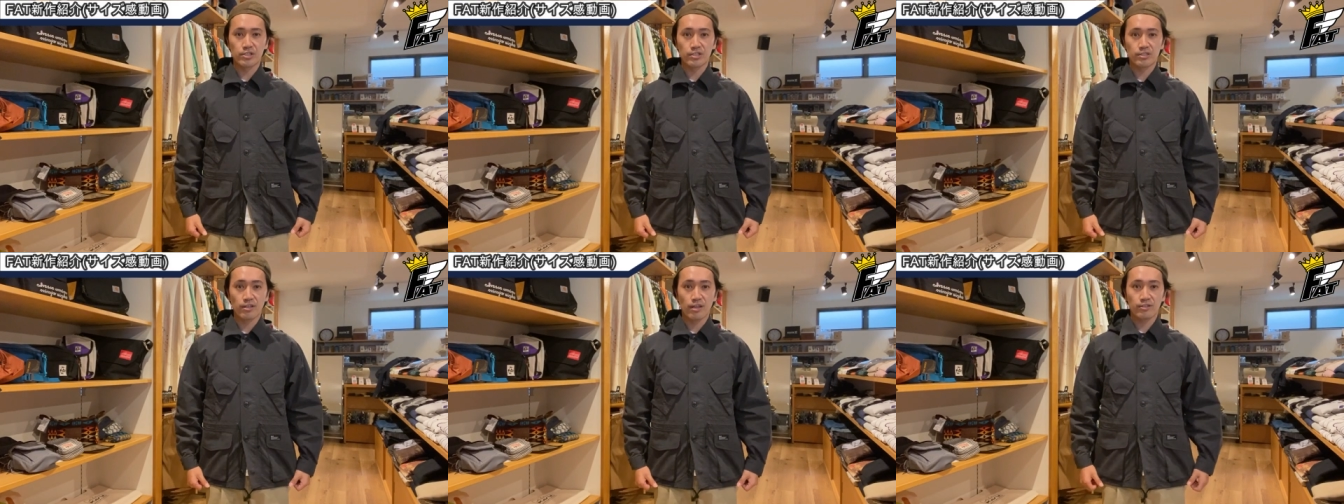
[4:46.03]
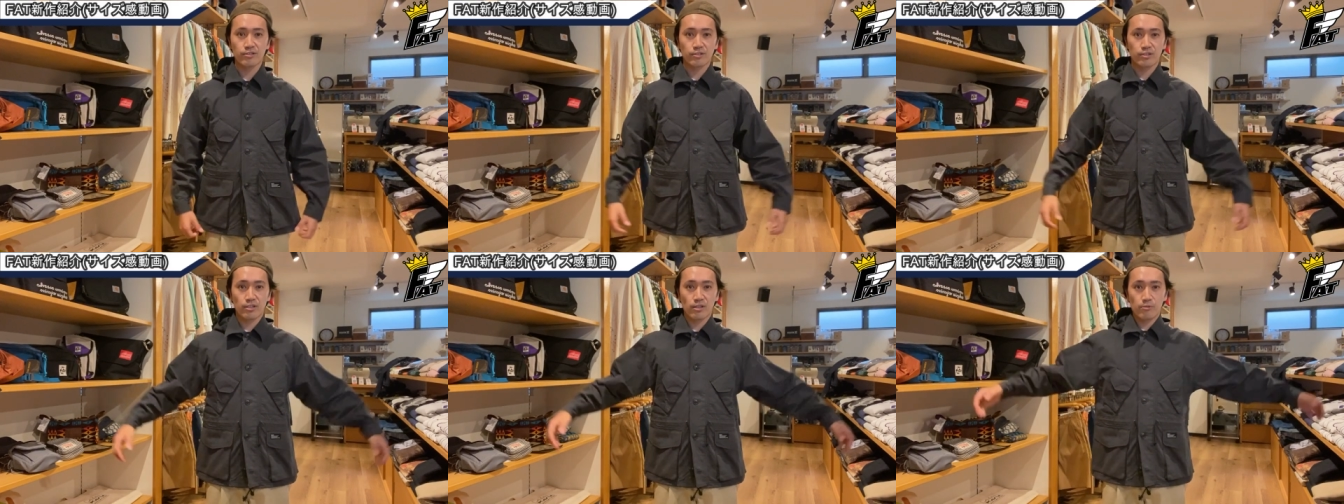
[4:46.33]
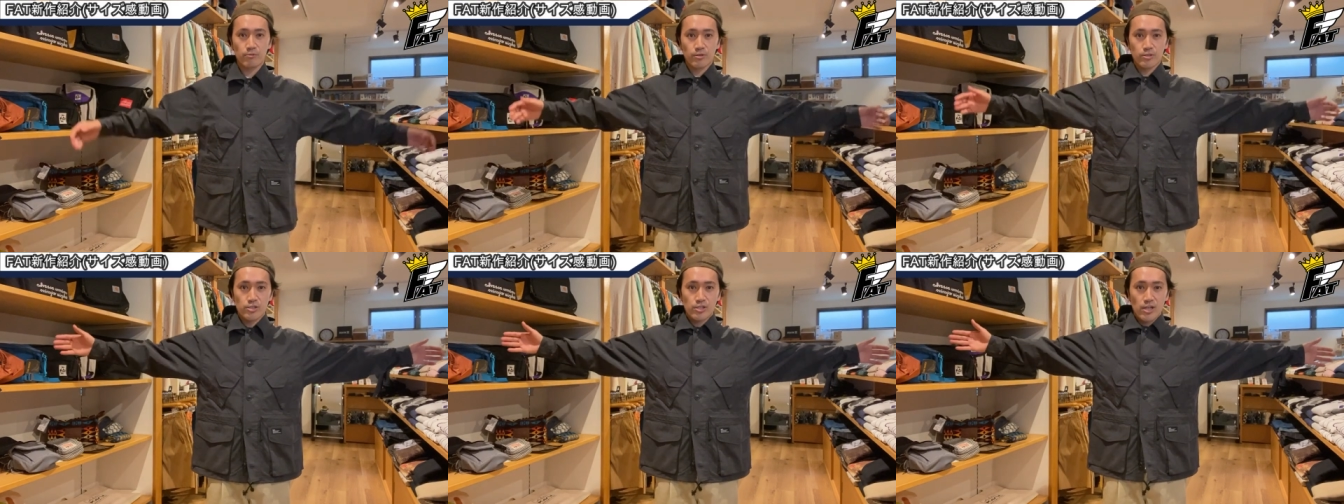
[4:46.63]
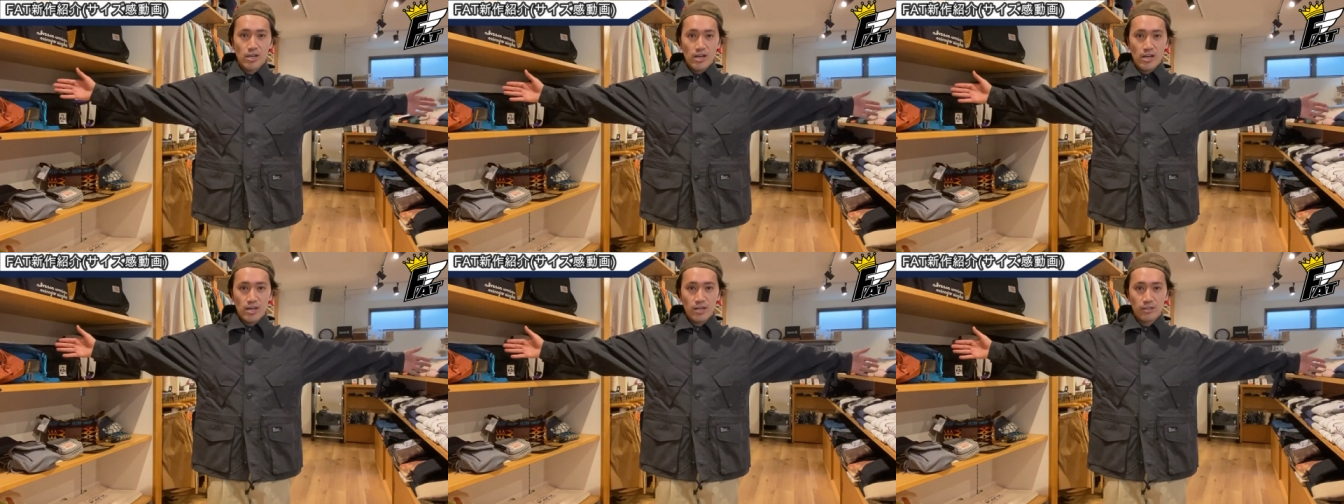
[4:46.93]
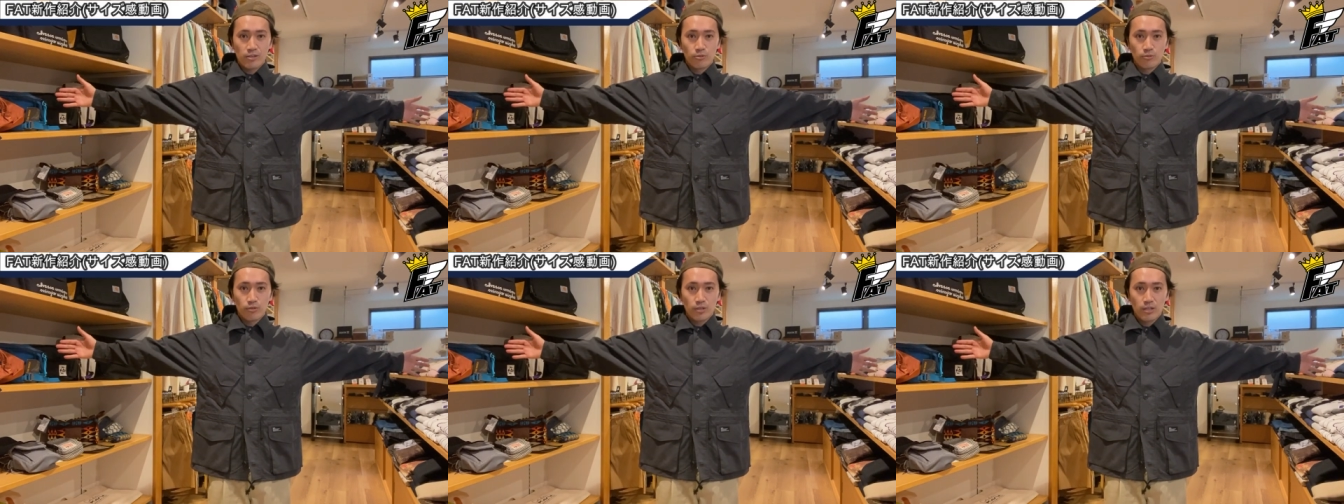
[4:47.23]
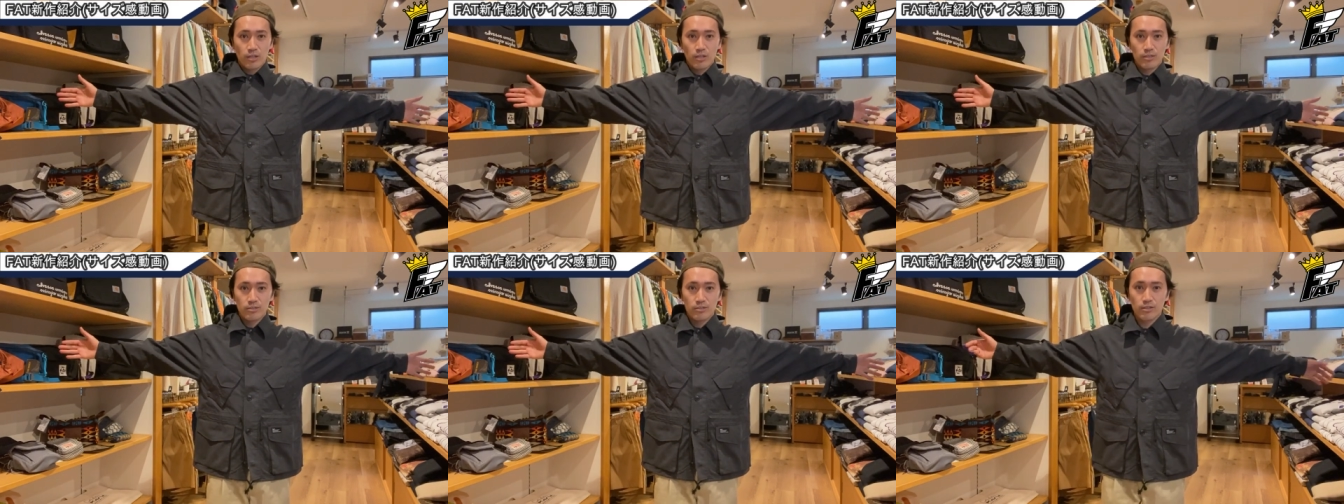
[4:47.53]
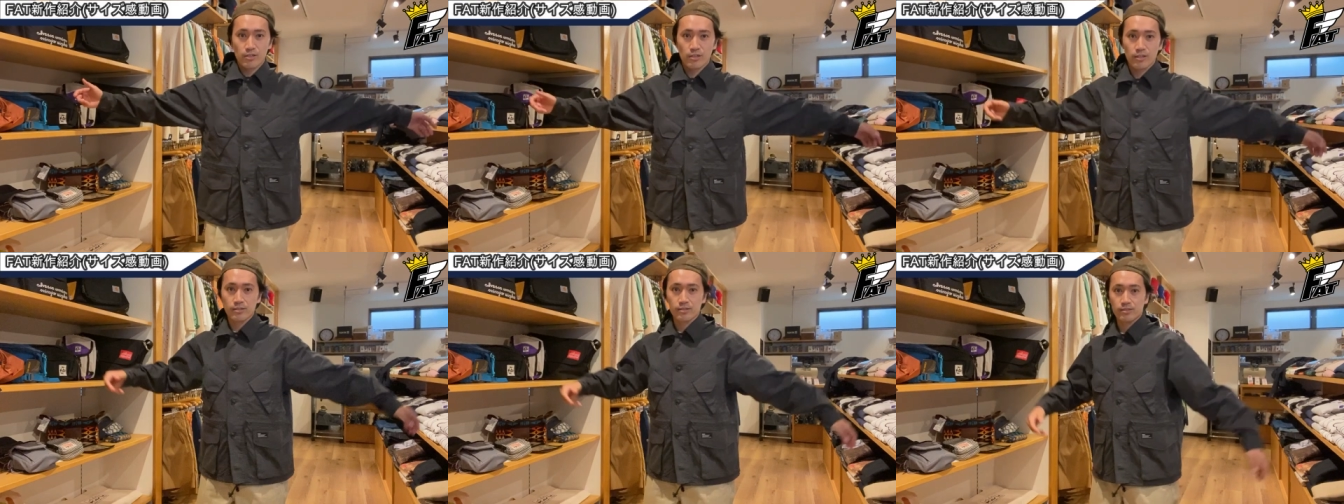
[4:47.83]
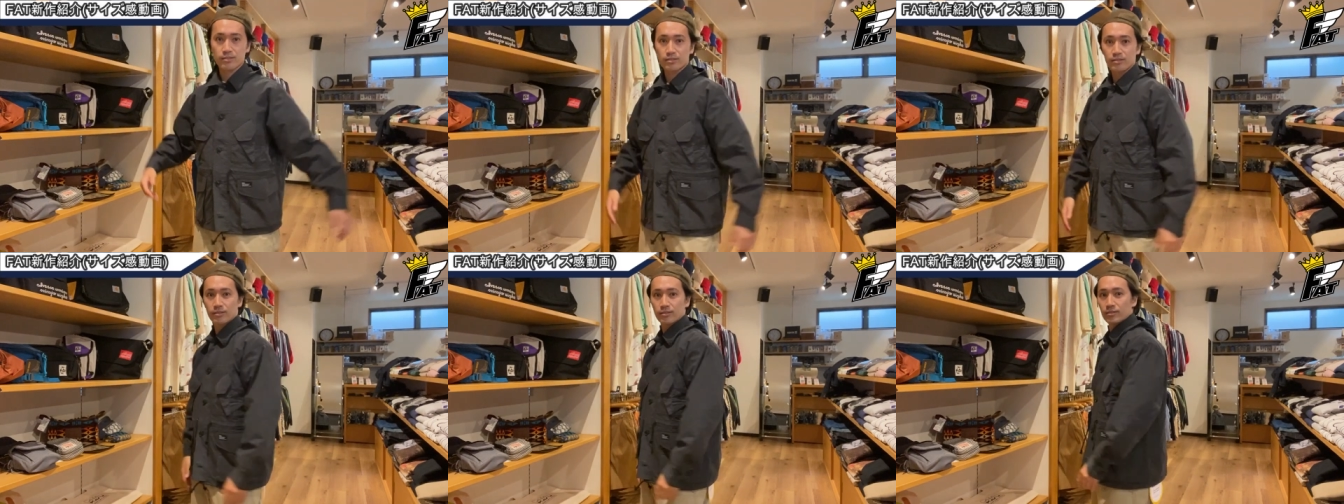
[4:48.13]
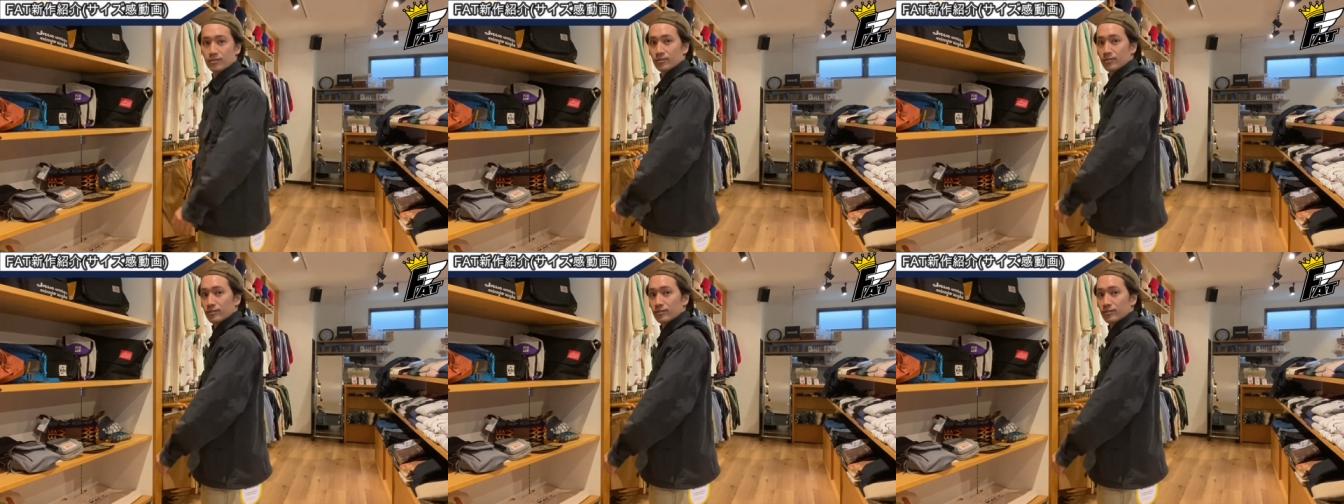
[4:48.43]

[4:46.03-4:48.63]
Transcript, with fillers: チサイズ着てみました。こんな感じです。